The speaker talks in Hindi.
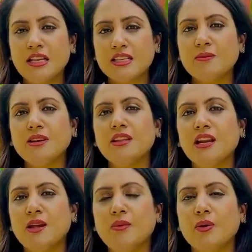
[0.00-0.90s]
सभी
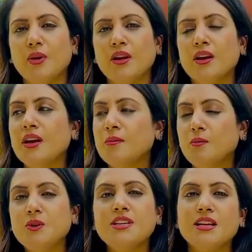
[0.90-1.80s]
दिल्ली में हुई
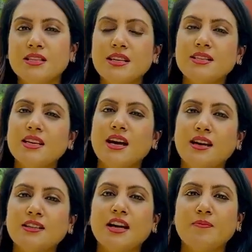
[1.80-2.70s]
मुझे अच्छे से
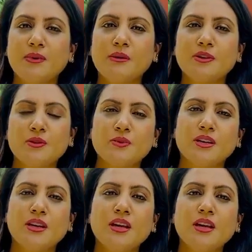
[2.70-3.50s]
याद है अपना बचपन